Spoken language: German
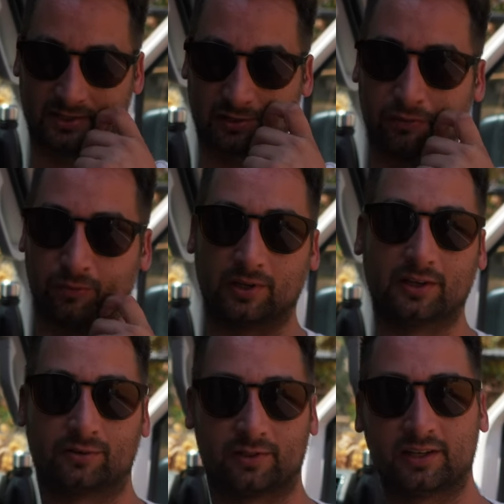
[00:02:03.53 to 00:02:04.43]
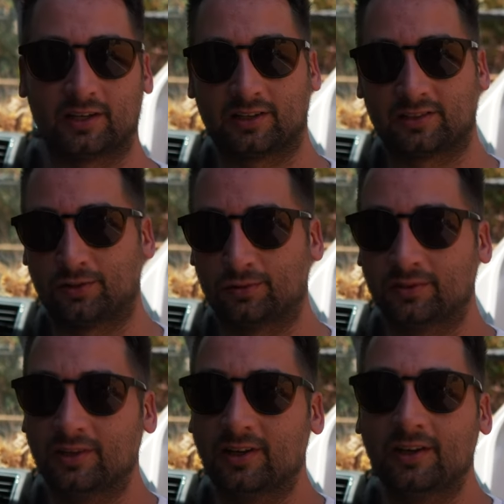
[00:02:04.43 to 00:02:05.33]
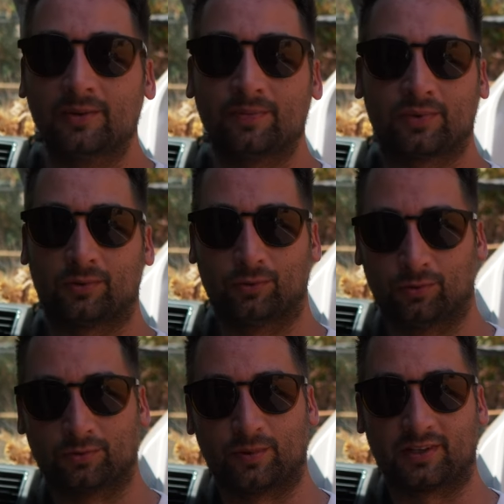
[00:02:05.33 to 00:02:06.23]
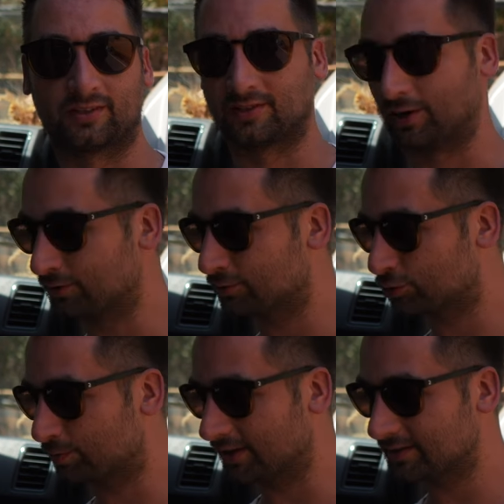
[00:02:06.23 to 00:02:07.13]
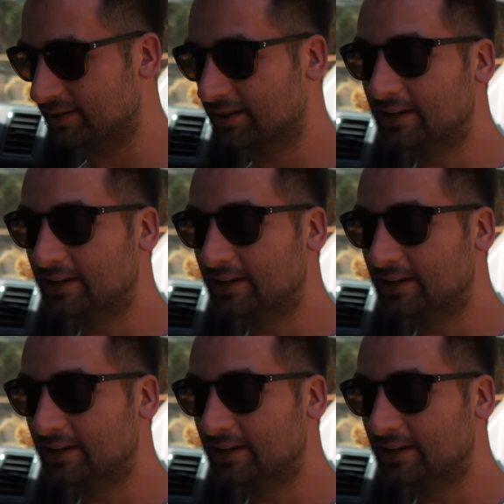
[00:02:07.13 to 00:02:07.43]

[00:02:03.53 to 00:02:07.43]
Da können wir mit Linus eh nicht langlaufen und uns macht das jetzt auch nicht so Spaß.